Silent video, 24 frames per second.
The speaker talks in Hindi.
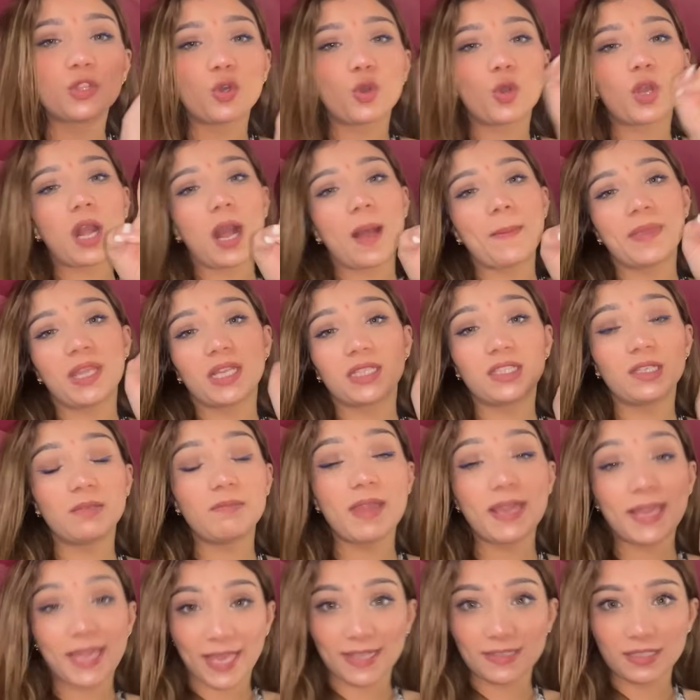दो काम एक दिन
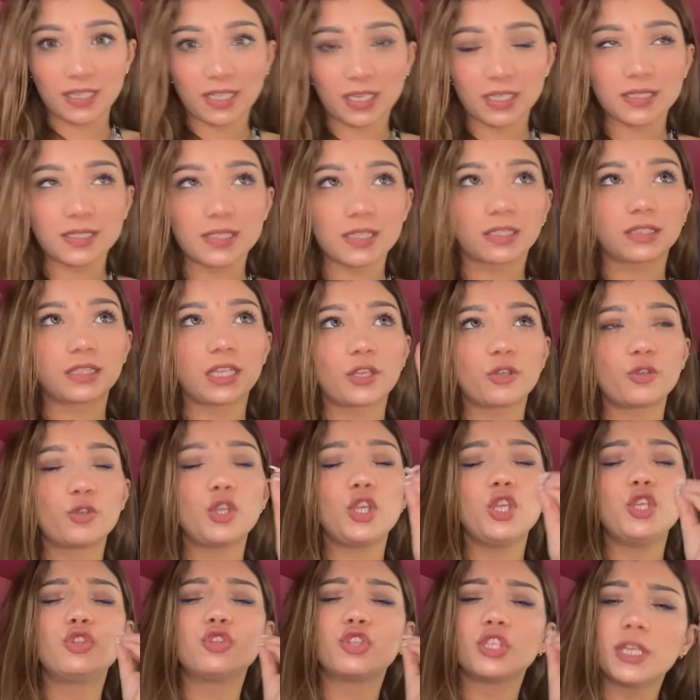में कैसे कर सकता है
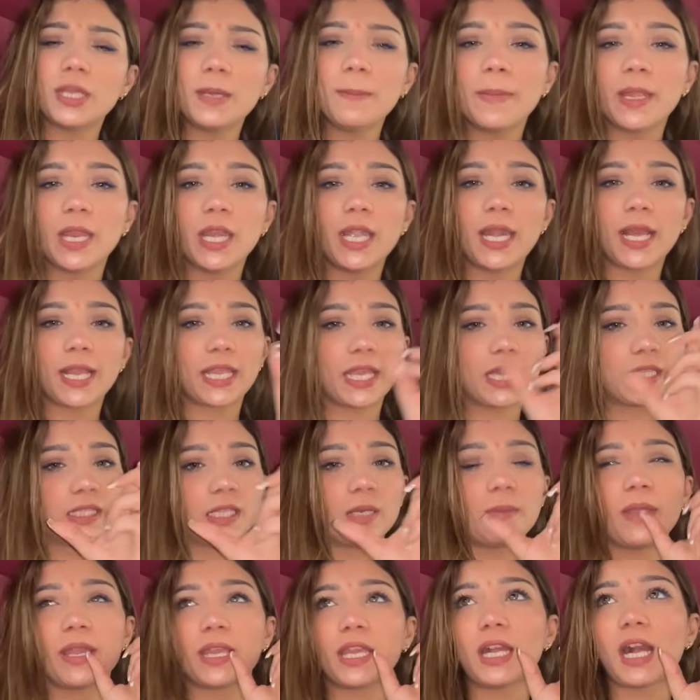क्योंकि इतनी भीड़ है कि एक
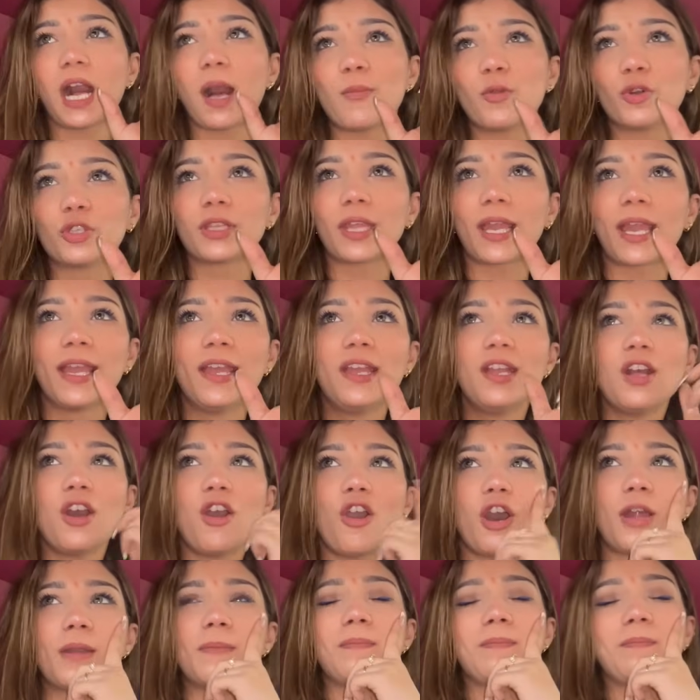दिन में एक ही काम होता है
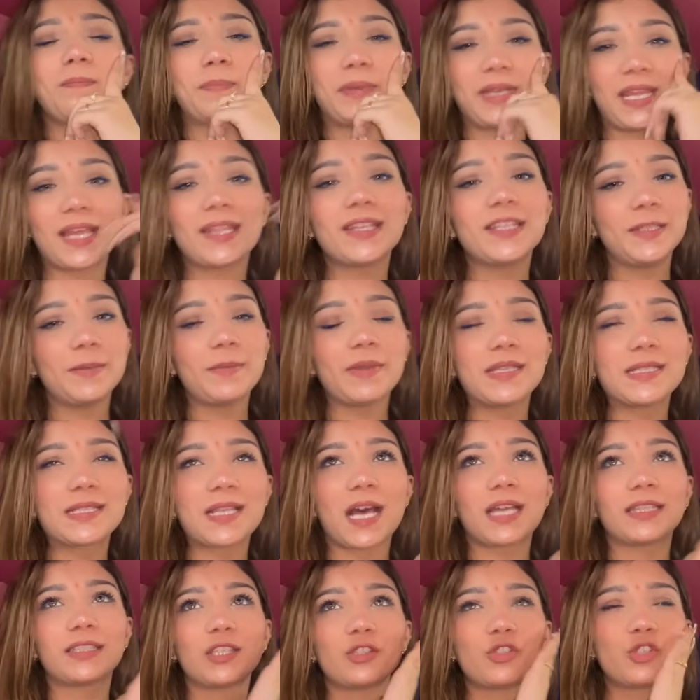और प्रिया दीदी मेरी
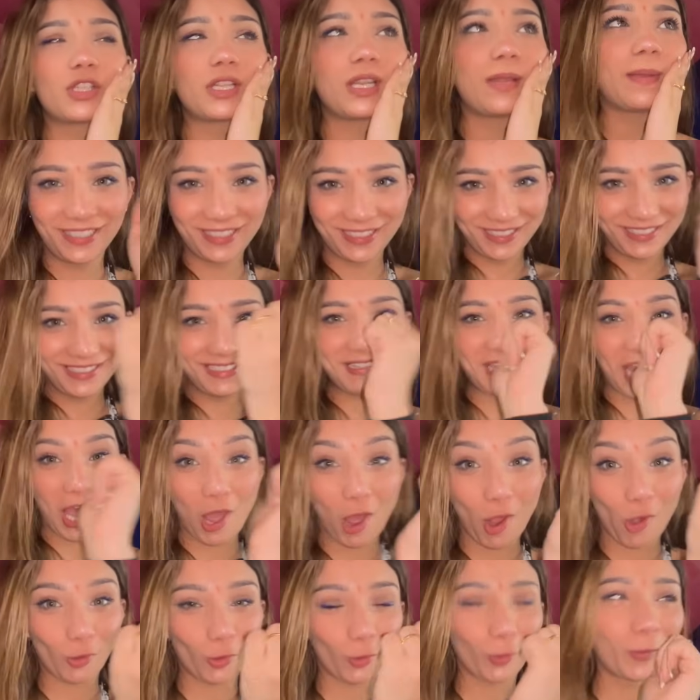साथी है तो इसलिए मैं
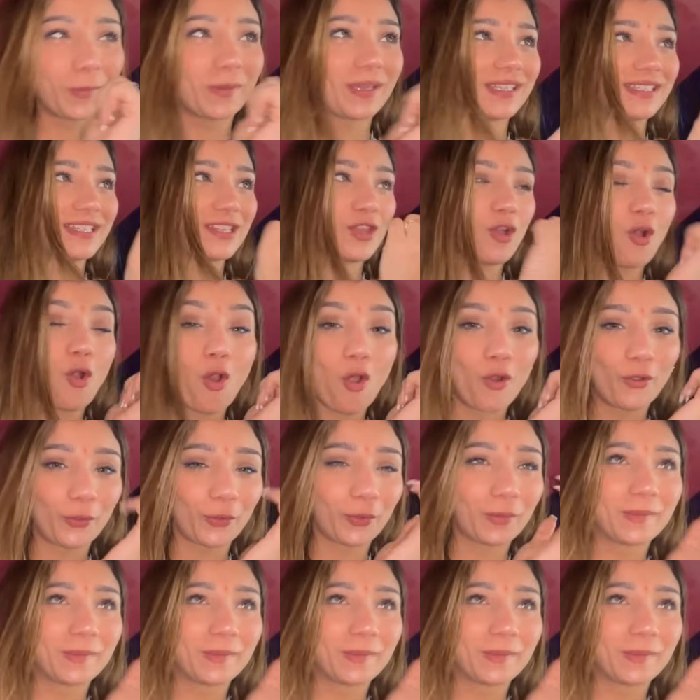ऑटो में आ रही हूँ ऑटो